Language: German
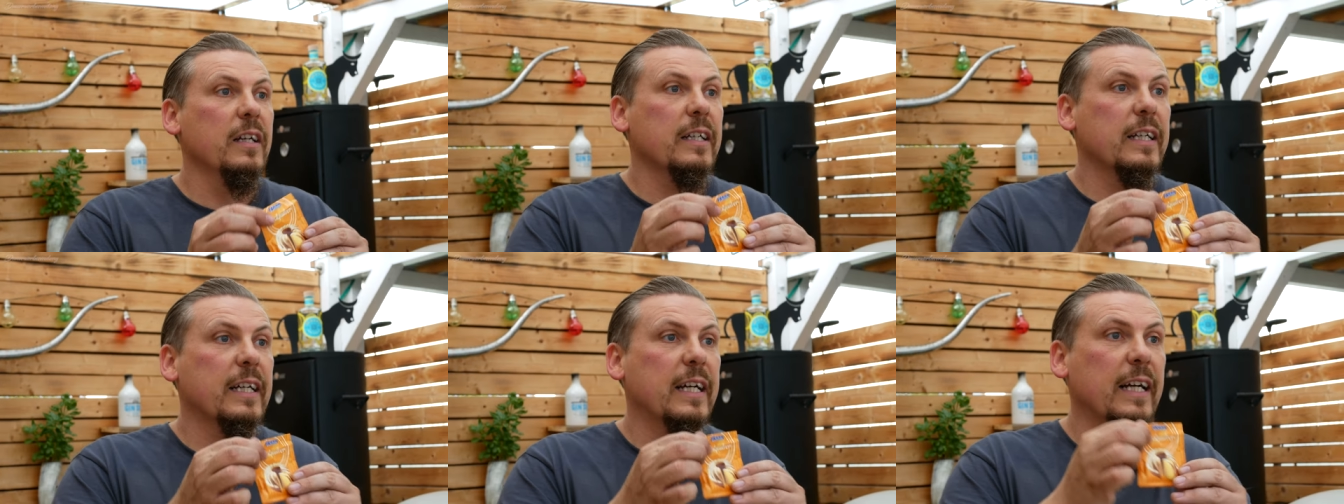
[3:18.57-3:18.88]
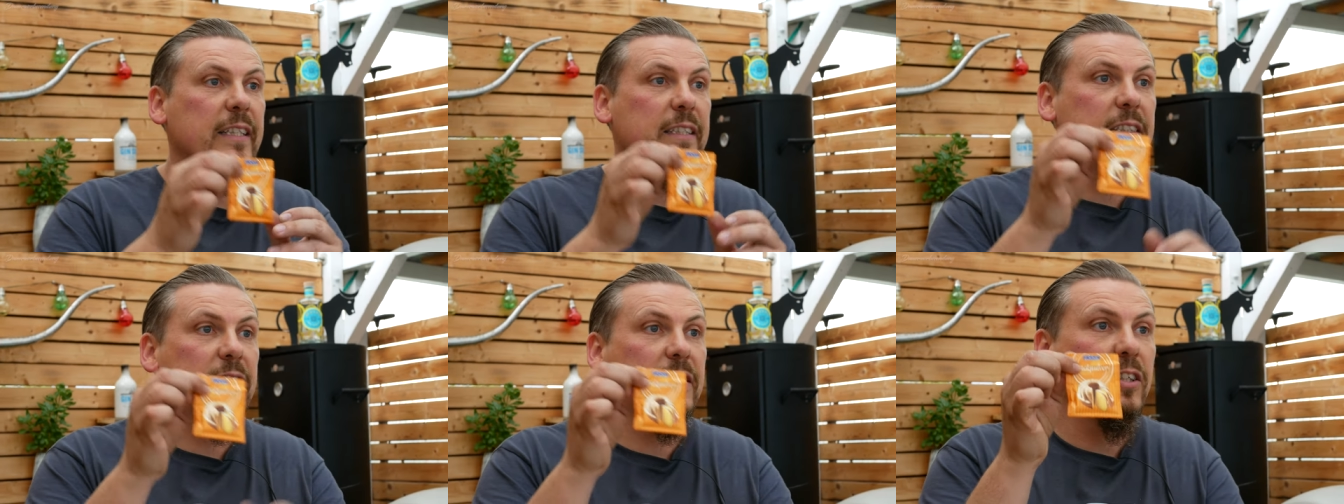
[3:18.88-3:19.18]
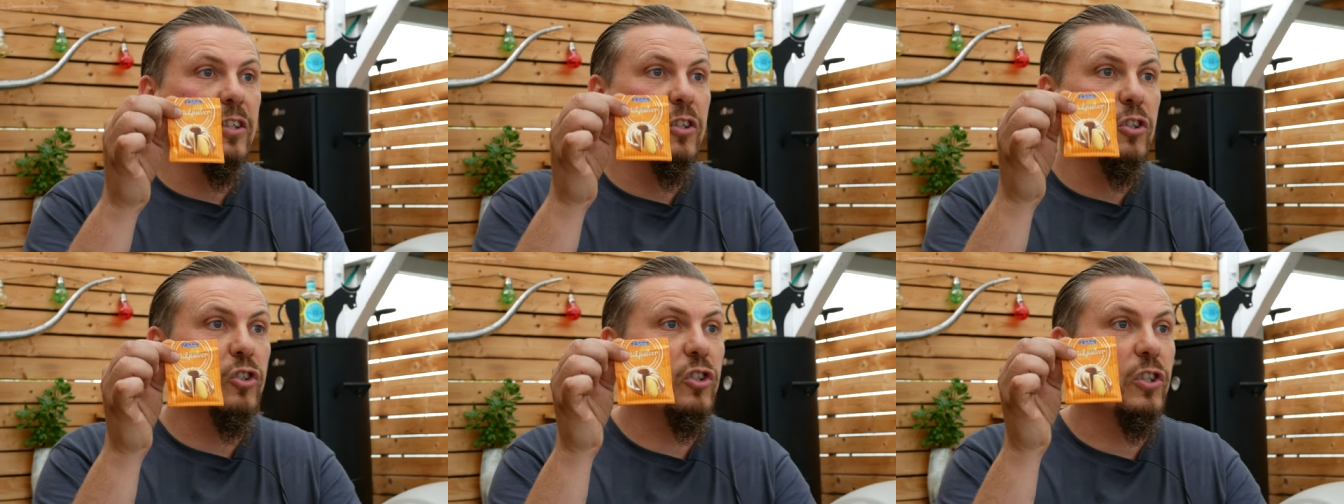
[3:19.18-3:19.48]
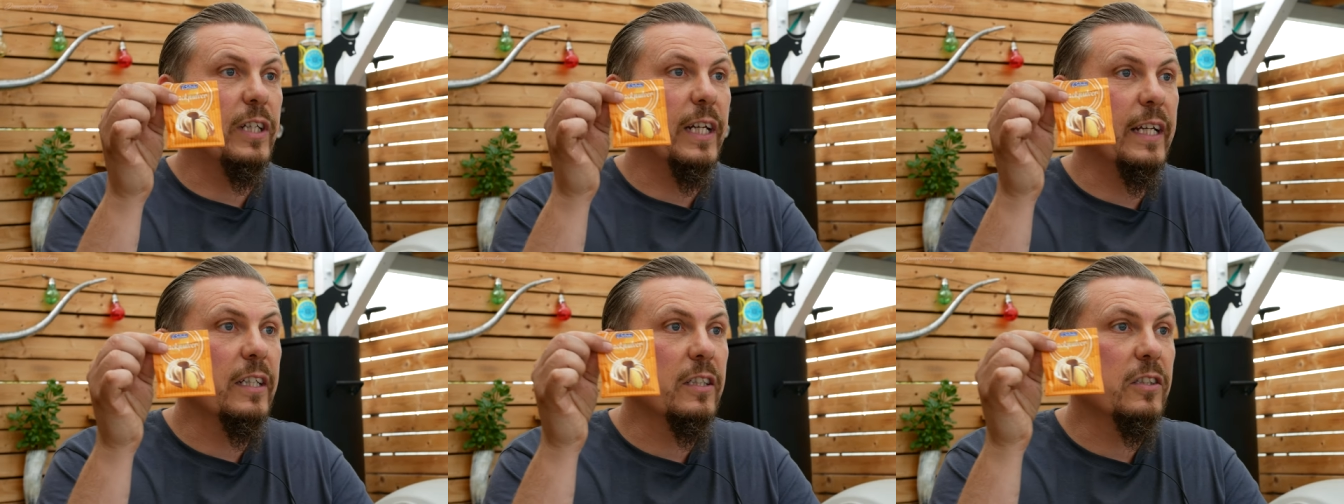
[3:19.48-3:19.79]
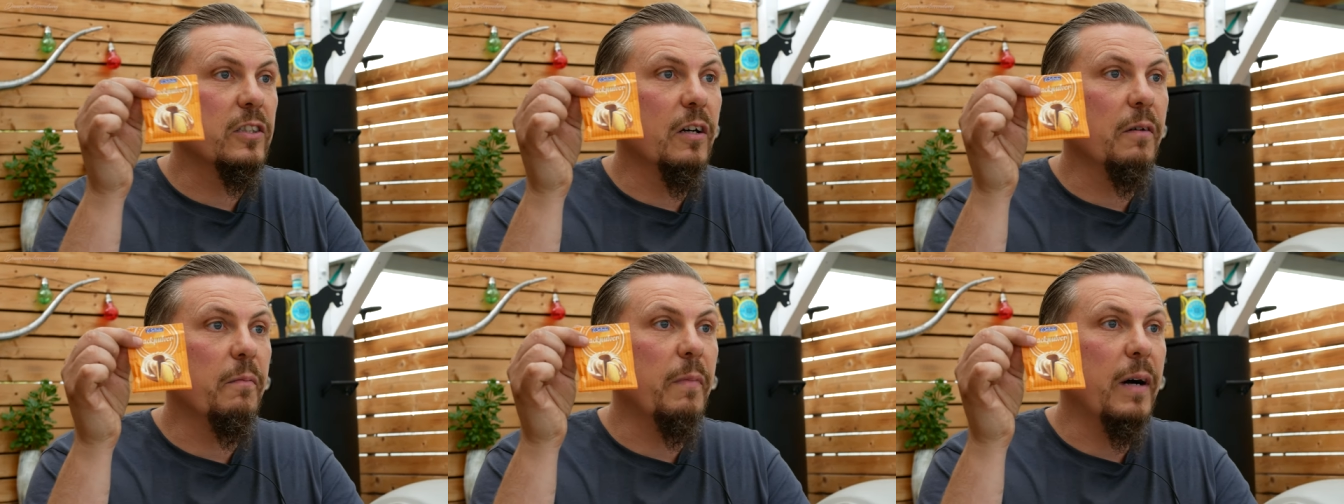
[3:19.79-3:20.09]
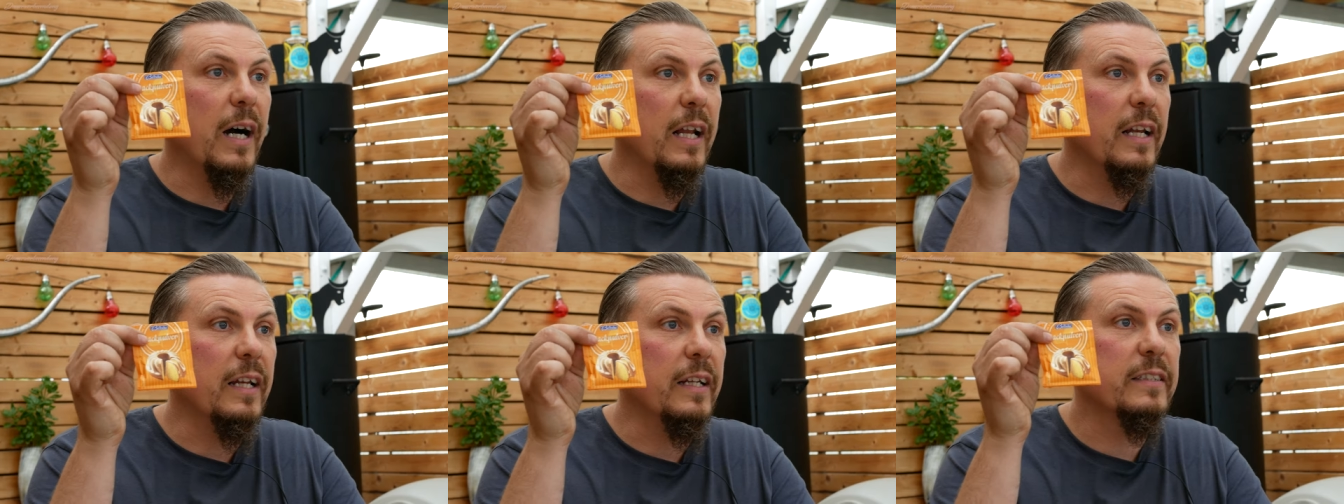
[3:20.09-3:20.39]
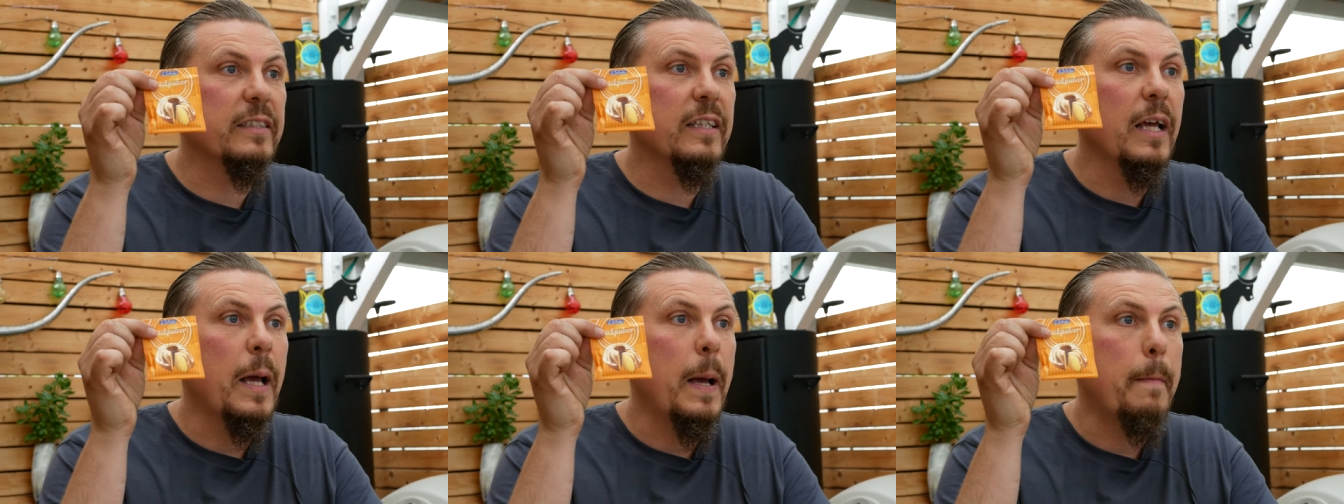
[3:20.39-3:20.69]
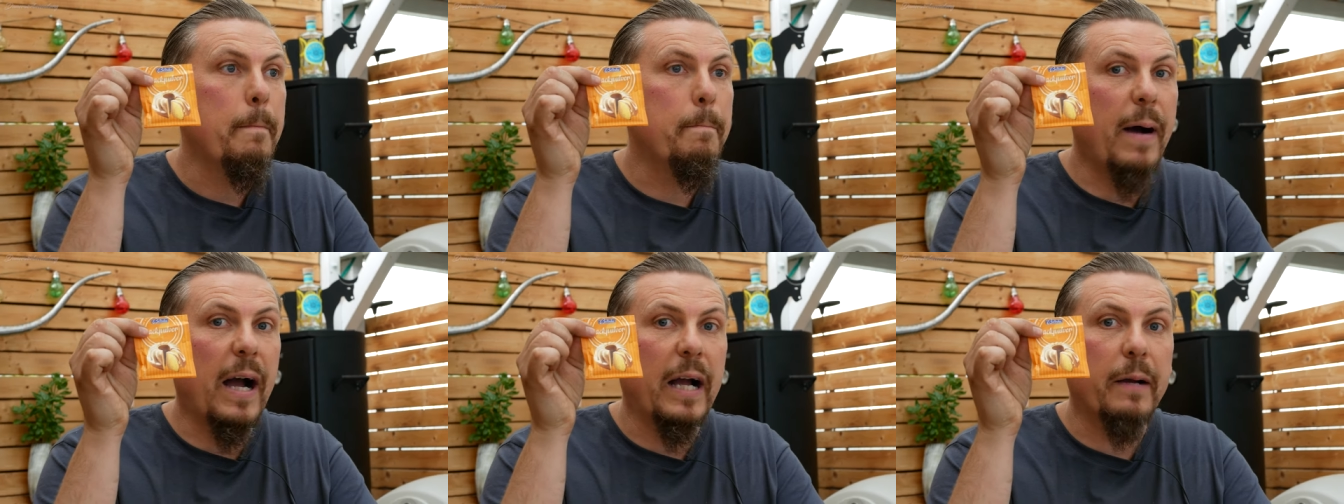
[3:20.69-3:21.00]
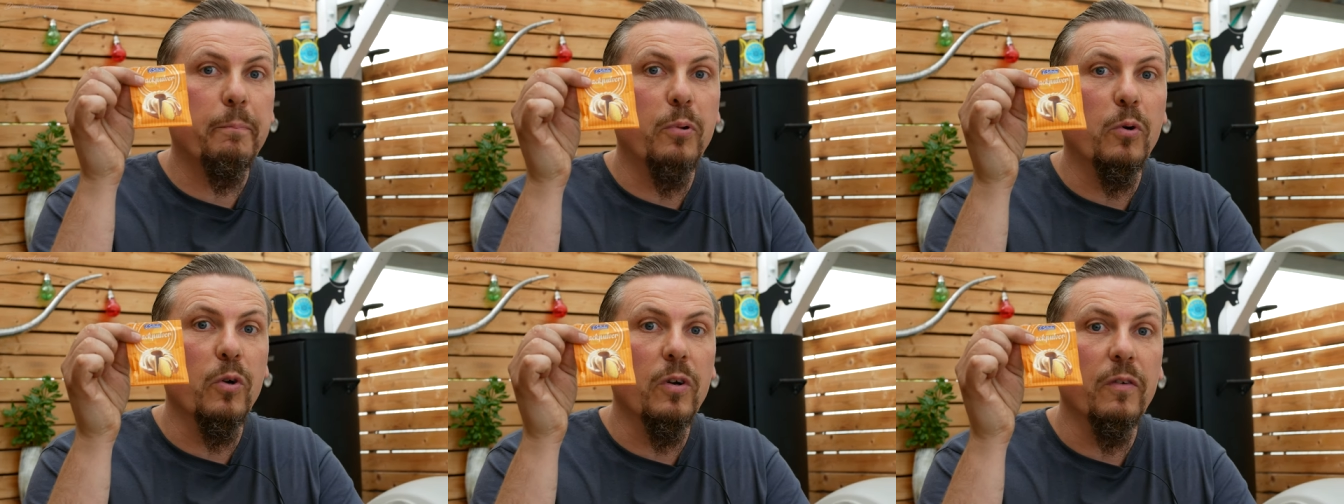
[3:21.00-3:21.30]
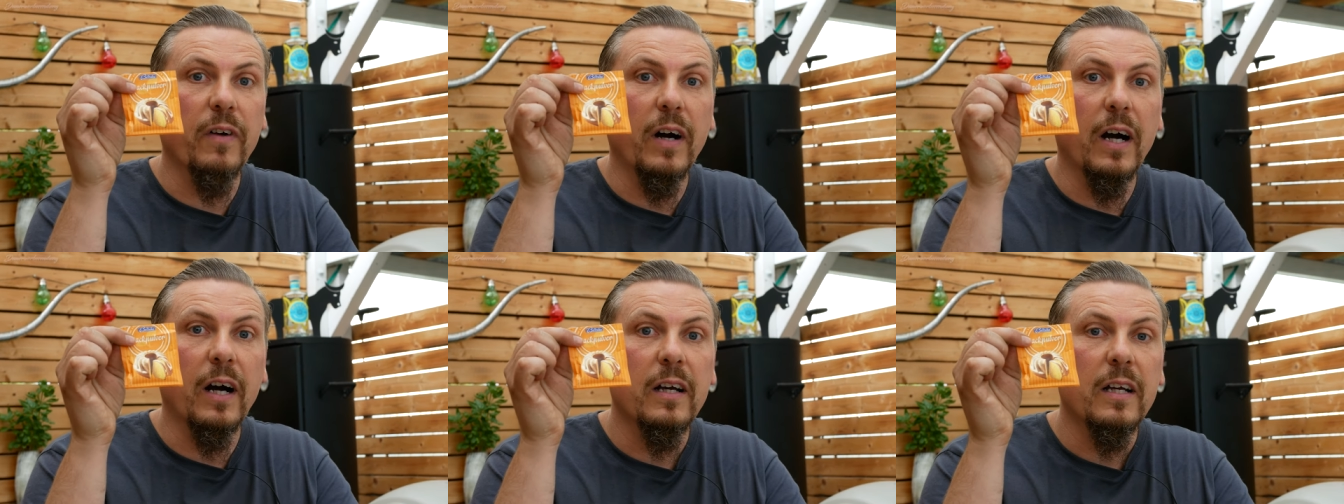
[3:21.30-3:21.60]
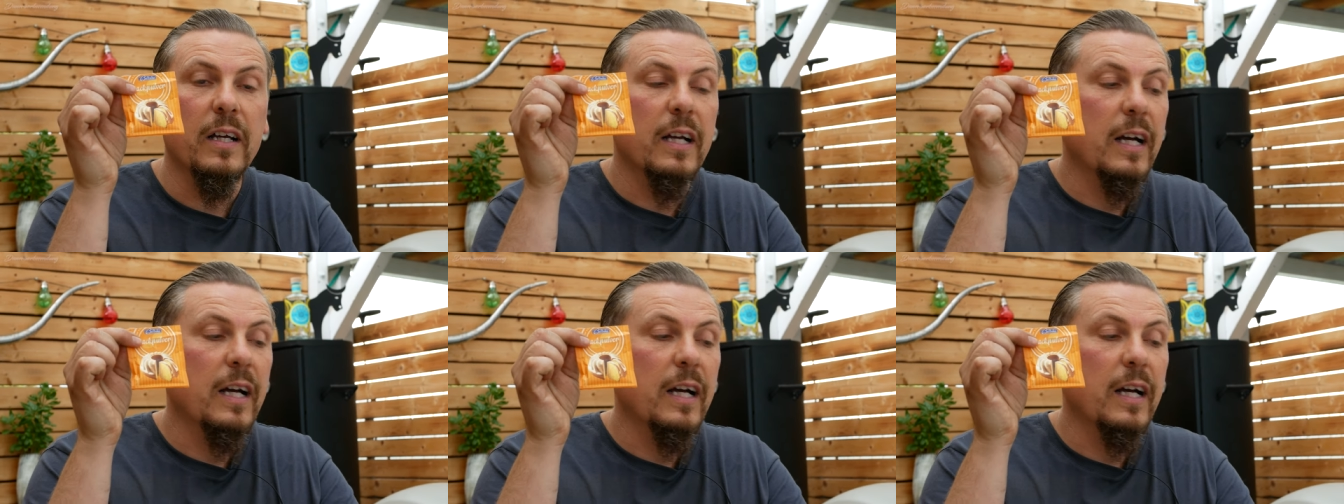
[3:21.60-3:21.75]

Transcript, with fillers: ganz stinknormales Backpulver.